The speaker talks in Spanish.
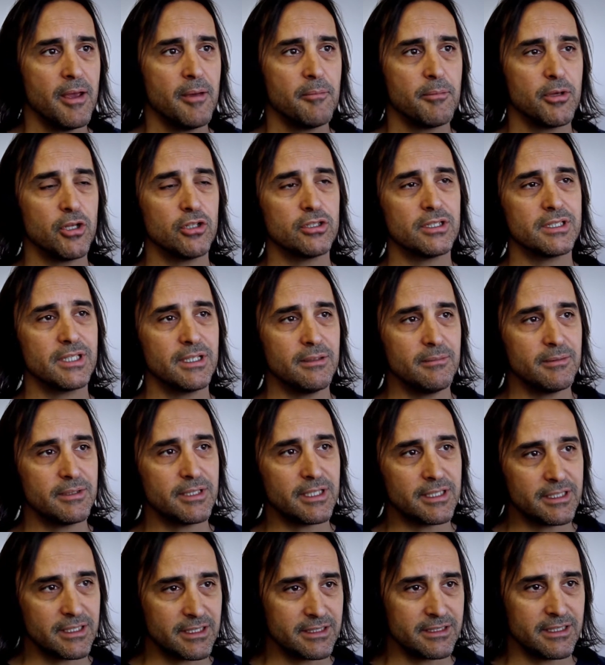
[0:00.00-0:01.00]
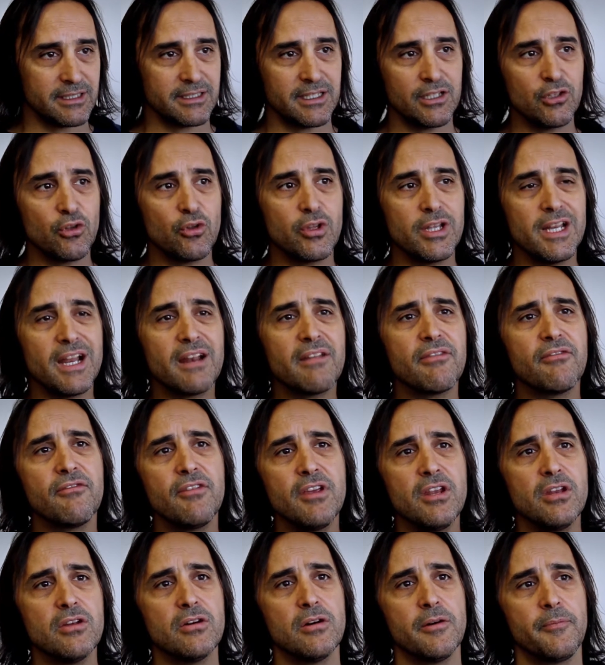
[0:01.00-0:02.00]
pero tratando de hilar
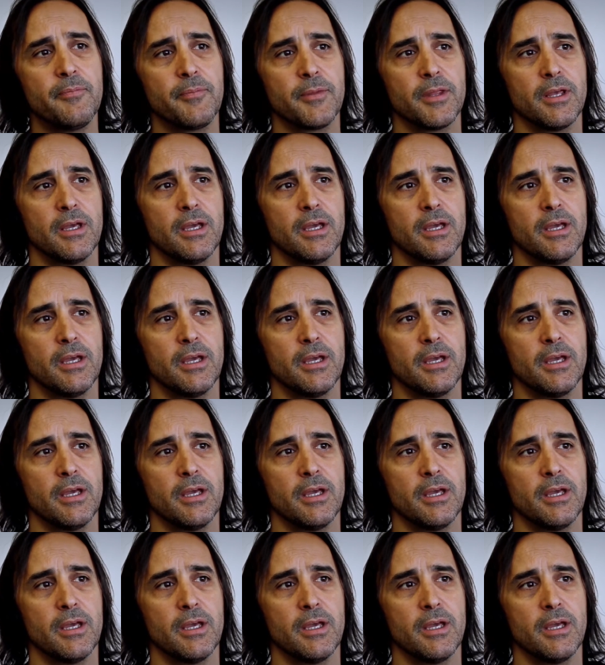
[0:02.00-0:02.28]
fino